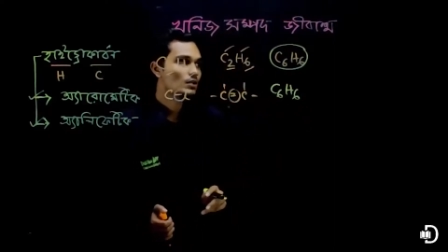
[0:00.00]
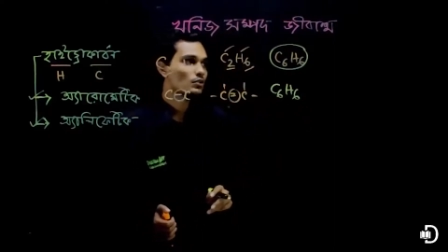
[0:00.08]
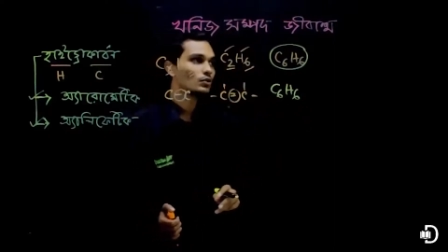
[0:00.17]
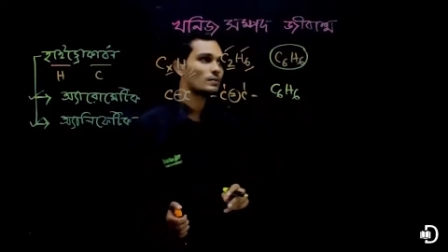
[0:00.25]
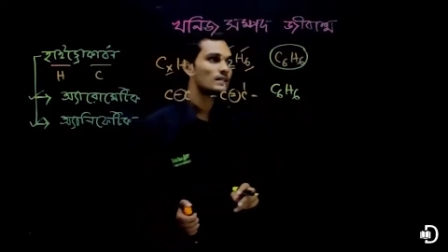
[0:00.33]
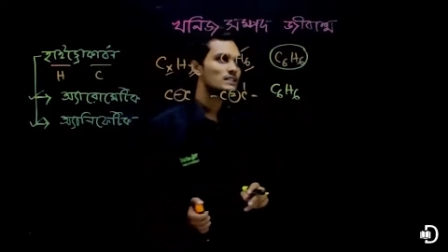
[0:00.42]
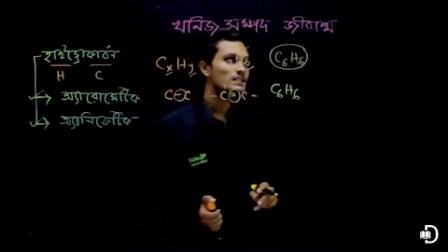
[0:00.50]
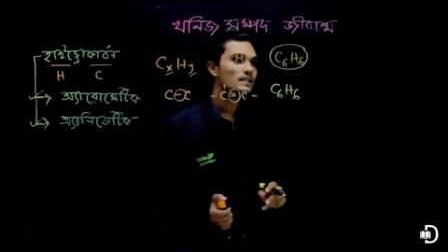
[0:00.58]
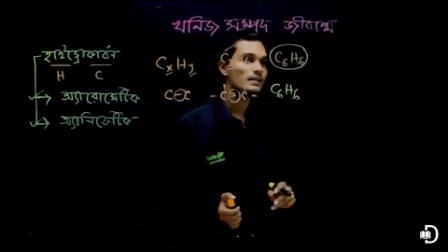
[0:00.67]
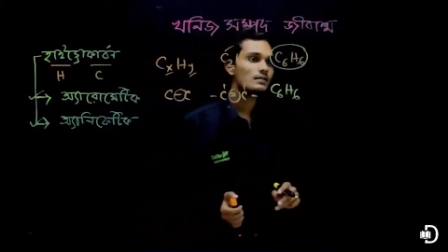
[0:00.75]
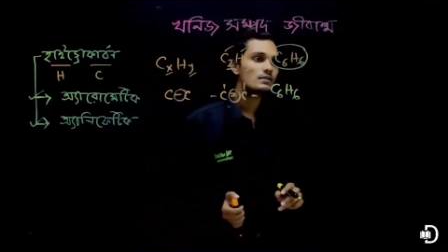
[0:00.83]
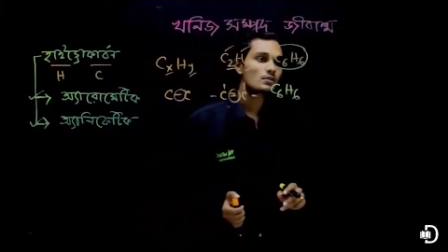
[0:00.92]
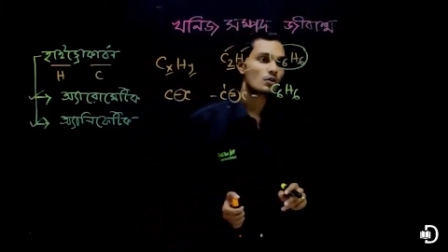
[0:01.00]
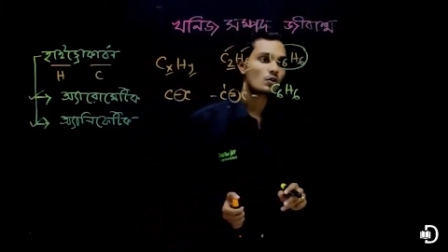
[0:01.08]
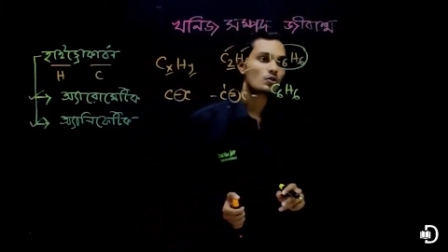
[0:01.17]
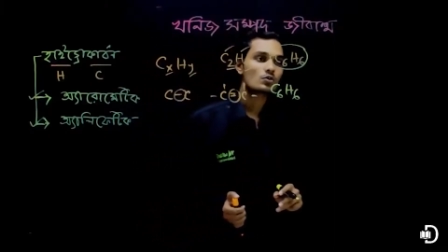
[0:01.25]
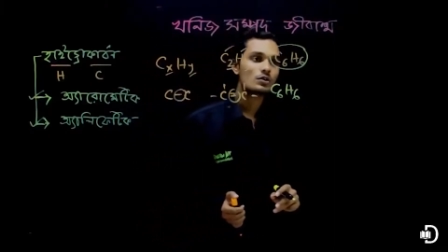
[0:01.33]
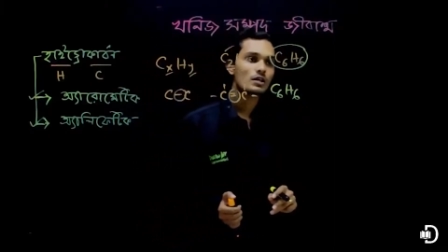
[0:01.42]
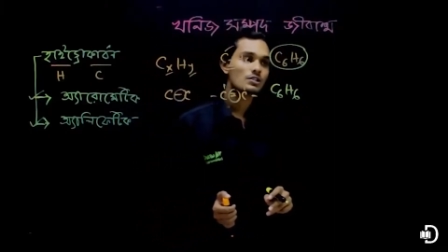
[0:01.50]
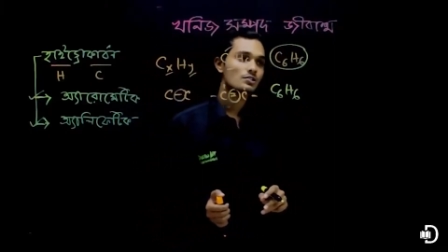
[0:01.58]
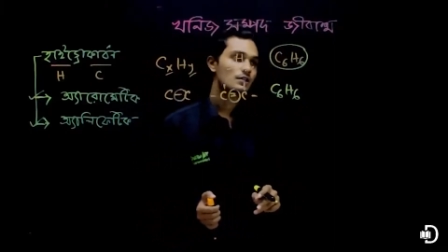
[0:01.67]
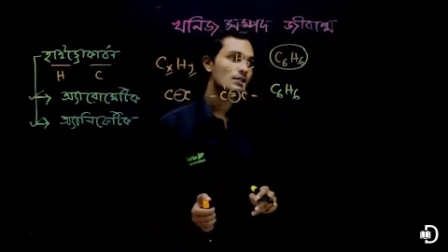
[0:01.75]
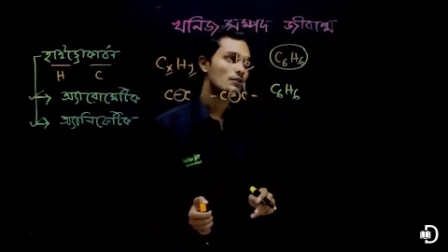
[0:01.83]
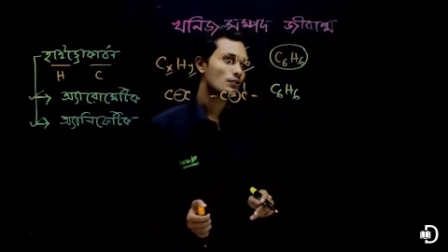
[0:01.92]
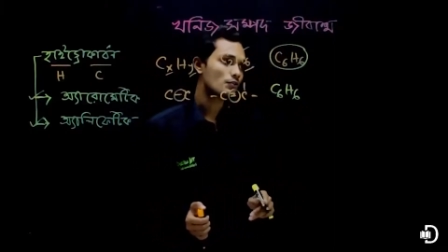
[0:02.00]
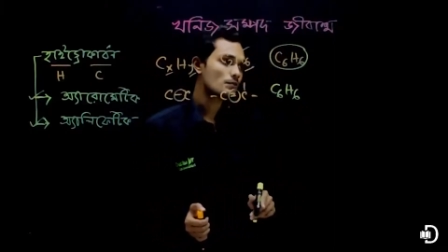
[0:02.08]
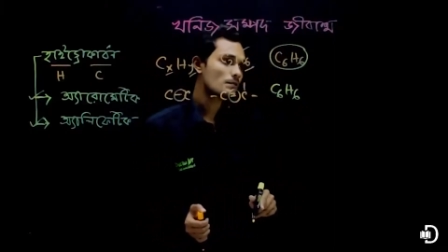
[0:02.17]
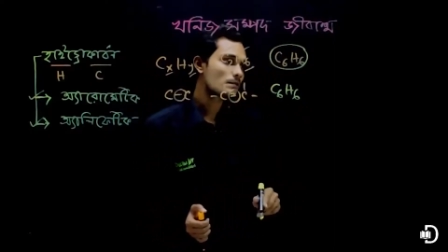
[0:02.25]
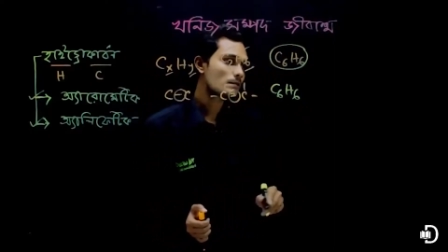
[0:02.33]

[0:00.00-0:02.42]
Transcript: তো বেঞ্জিনের গঠনটা আসলে কীরকম